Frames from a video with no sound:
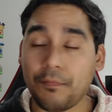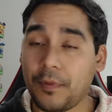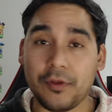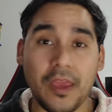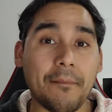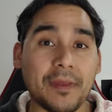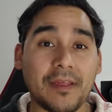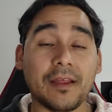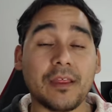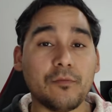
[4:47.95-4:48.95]
pero ya
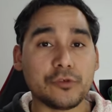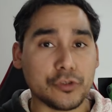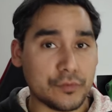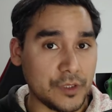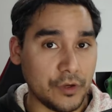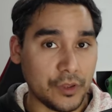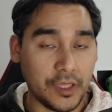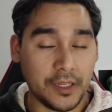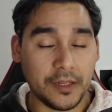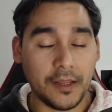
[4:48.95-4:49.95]
empezaba a hacer muchos videos
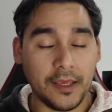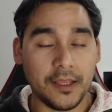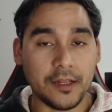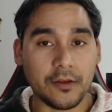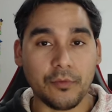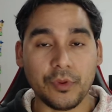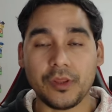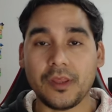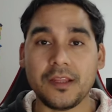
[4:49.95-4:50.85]
en, en ¿cómo se dice?